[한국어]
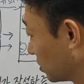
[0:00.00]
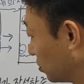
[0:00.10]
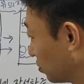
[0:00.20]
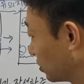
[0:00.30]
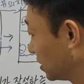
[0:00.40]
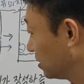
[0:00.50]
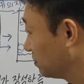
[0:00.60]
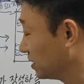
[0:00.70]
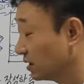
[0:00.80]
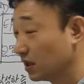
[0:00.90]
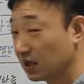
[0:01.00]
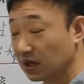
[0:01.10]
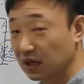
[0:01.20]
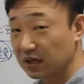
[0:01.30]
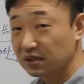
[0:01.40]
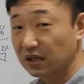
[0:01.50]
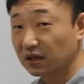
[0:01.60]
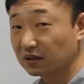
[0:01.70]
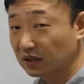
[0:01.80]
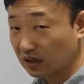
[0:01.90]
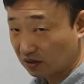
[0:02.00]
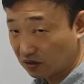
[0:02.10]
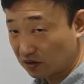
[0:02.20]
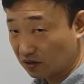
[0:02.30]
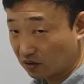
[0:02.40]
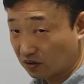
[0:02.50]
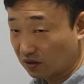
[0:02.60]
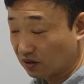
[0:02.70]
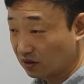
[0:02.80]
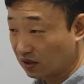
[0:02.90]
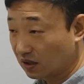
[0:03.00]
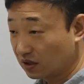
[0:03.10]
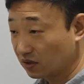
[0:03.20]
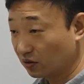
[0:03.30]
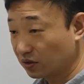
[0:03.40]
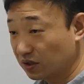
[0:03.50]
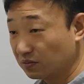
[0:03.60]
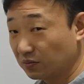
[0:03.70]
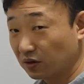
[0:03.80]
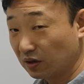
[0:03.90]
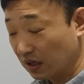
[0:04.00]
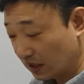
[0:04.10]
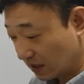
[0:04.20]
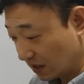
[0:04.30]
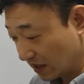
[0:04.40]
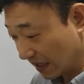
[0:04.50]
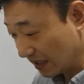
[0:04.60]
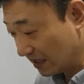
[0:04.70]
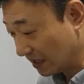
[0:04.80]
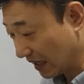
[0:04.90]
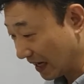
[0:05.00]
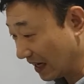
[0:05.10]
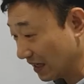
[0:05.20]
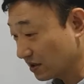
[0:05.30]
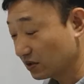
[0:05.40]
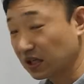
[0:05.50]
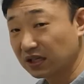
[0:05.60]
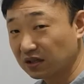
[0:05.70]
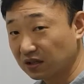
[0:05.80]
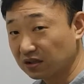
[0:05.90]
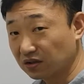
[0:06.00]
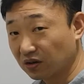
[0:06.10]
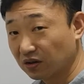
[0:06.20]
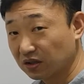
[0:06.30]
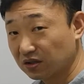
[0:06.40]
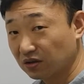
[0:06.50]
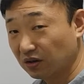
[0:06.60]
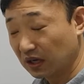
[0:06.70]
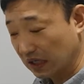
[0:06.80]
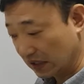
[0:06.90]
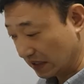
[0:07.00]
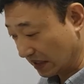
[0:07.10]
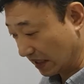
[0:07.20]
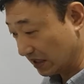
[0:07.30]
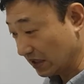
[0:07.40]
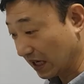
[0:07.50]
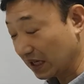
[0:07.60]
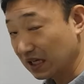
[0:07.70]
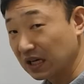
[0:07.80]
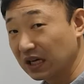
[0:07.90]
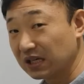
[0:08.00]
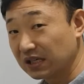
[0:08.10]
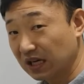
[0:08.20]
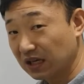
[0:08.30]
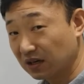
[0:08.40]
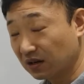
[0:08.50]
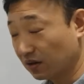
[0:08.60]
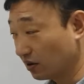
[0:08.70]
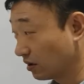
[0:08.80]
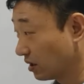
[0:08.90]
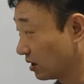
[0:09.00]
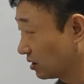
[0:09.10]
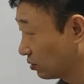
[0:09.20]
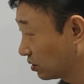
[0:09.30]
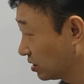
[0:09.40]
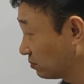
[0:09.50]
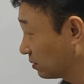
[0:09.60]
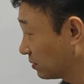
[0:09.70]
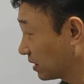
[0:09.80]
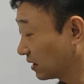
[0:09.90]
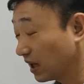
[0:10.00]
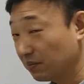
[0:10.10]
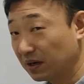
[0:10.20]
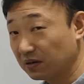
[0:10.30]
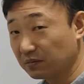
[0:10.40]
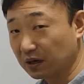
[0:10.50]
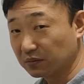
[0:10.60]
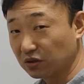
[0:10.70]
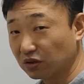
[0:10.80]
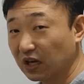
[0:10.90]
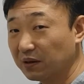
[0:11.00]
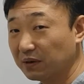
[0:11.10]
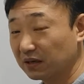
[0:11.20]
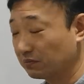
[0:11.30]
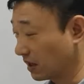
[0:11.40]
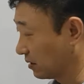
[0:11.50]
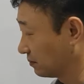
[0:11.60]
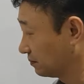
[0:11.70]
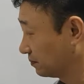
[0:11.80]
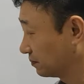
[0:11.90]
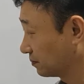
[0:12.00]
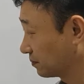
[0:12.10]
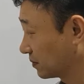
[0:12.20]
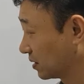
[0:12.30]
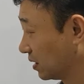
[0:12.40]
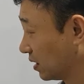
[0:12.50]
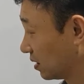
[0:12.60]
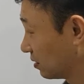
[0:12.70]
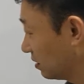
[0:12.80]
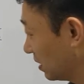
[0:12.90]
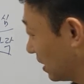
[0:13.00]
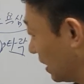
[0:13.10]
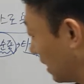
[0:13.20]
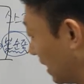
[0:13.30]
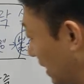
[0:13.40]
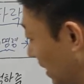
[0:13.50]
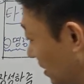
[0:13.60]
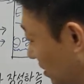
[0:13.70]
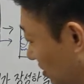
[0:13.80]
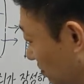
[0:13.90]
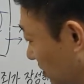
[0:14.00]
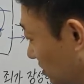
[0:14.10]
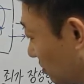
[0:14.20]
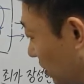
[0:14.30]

욕심이 생겼다는 거죠. 근데 그 욕심은 뭐예요? 그 자신 안에서 생긴 거죠. 그렇그 자신 안에 생긴 거예요. 욕심이 뭡니까? 탐하는 마음이죠. 탐하는 마음. 그러니까 하나님은